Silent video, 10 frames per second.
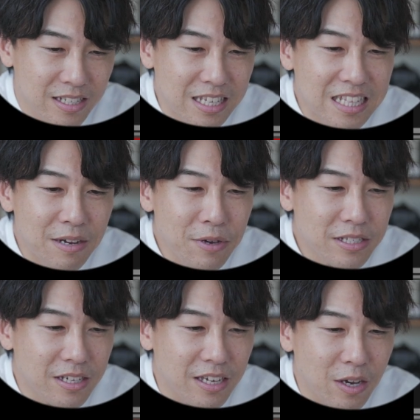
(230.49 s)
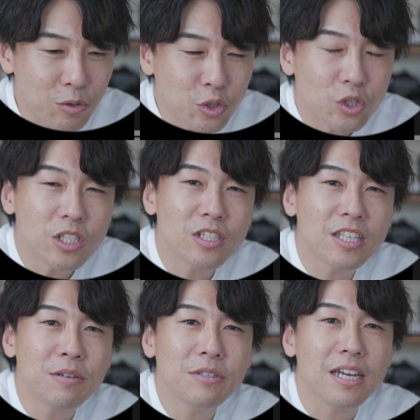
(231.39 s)
インターフェースが結構充実し
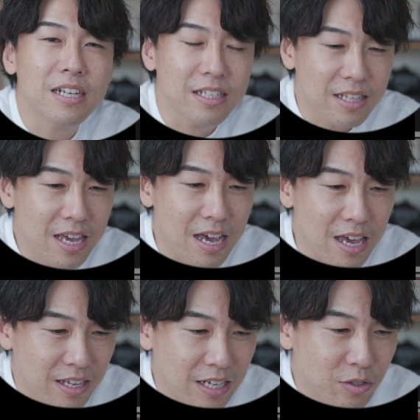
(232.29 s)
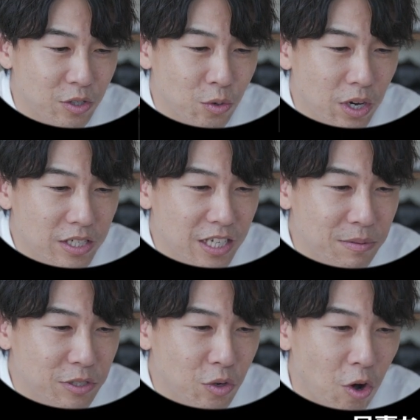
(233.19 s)
てるみたいなんで、後で紹介していき
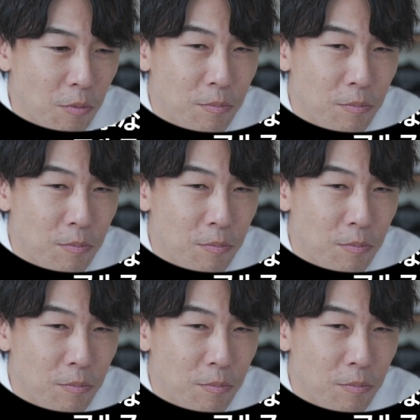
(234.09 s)
ましょ